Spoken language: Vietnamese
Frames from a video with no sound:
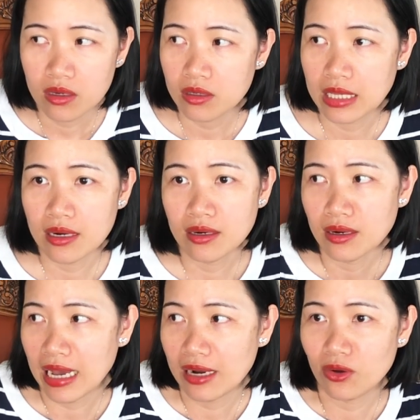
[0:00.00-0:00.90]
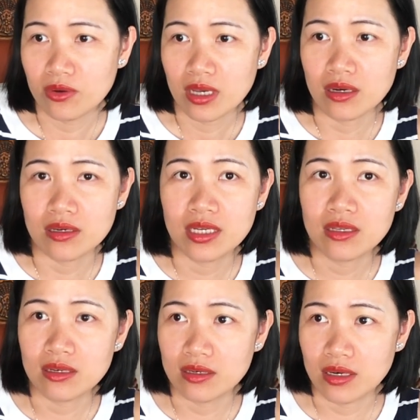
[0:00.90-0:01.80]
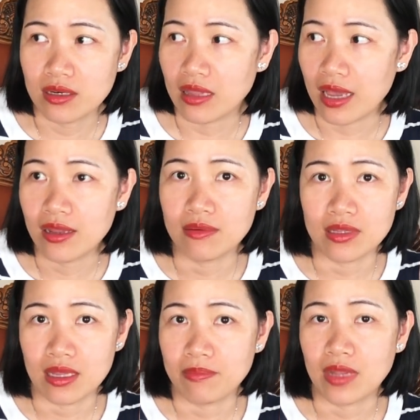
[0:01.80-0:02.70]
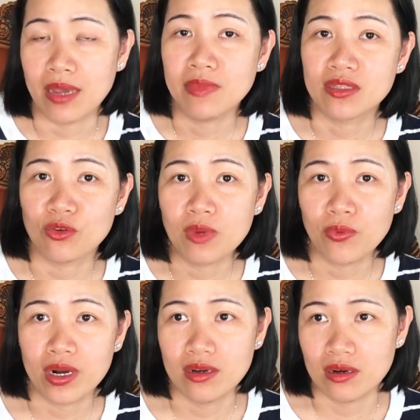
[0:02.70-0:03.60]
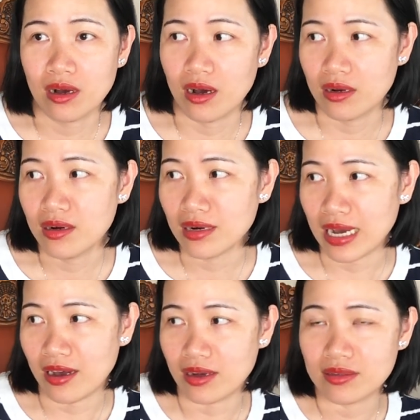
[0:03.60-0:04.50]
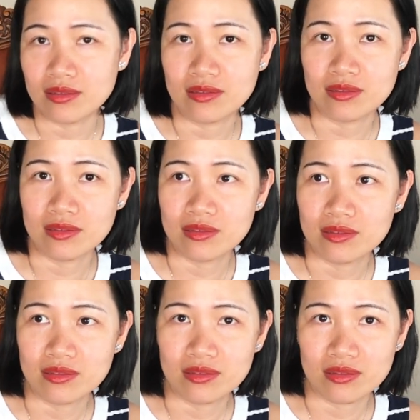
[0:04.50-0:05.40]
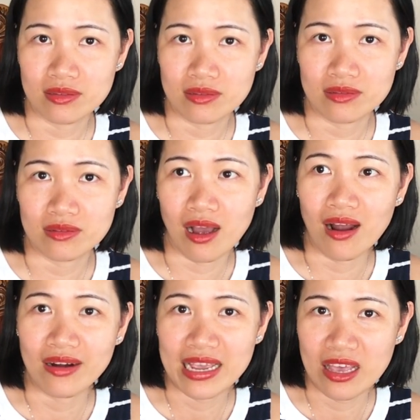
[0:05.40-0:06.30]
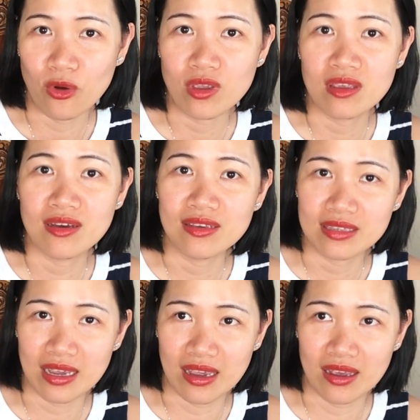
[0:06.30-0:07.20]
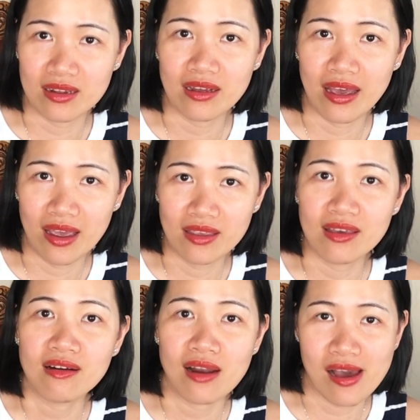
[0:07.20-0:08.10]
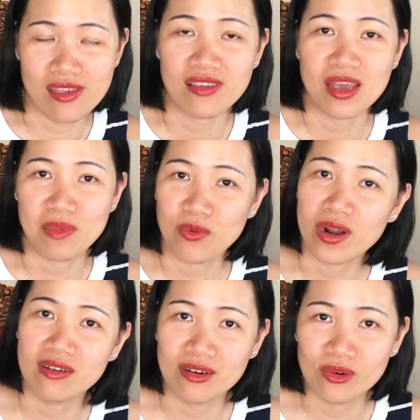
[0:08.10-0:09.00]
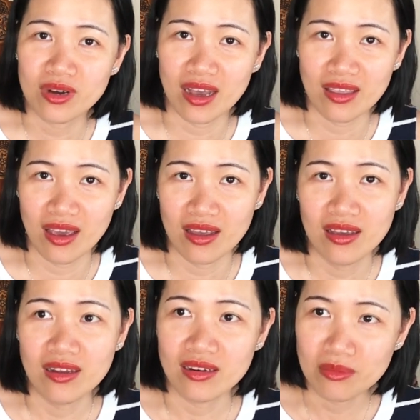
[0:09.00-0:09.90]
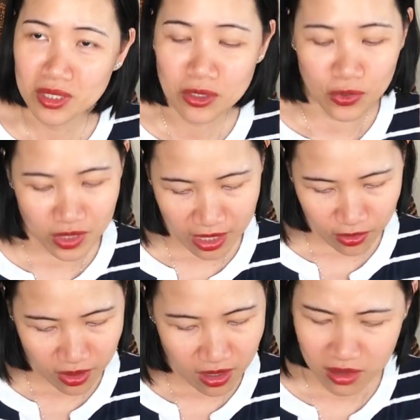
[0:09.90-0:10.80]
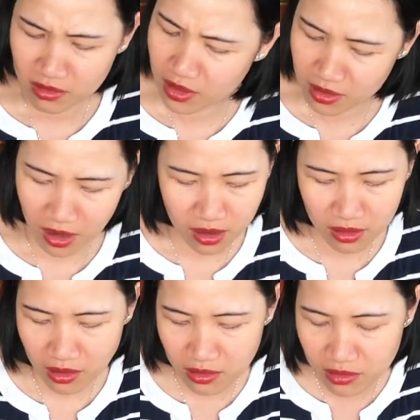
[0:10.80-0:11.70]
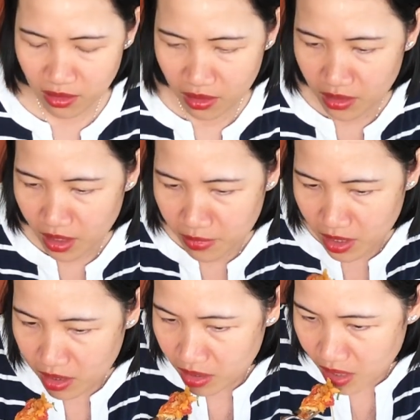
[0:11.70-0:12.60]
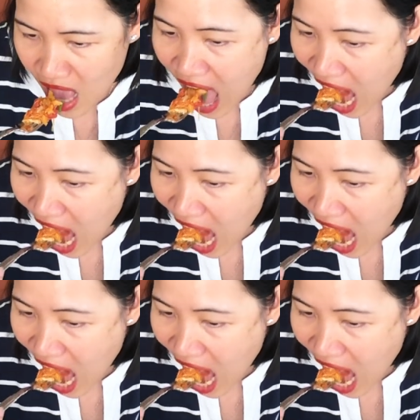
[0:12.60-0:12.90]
người ta đứng lại luôn cái người đi trên đường người thấy người ta thấy mình chuẩn bị qua đường họ đứng lại họ họ ra dấu cho những cái xe khác dừng lại cho nhà mình qua đường luôn cả nhà đến mức độ như vậy luôn á nhìn họ rất là thương thân thiện và dễ thương